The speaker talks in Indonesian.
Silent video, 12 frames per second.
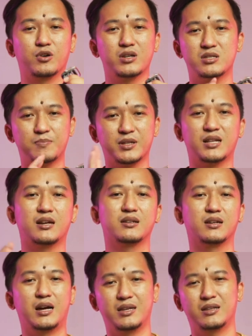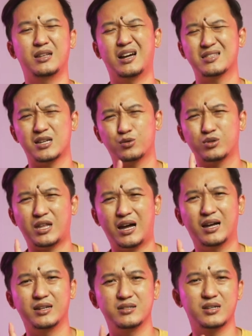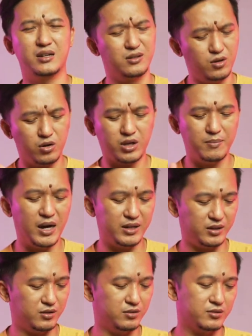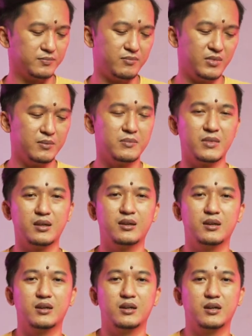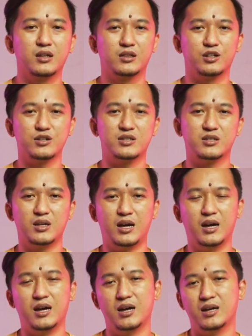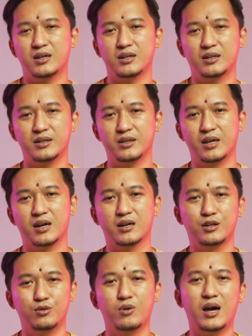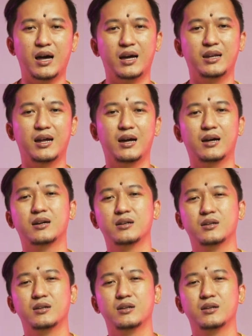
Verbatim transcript: Pokoknya cepat lah, hanya dengan satu tangan aja. Oke banget itu. Terus uh, yang kedua ada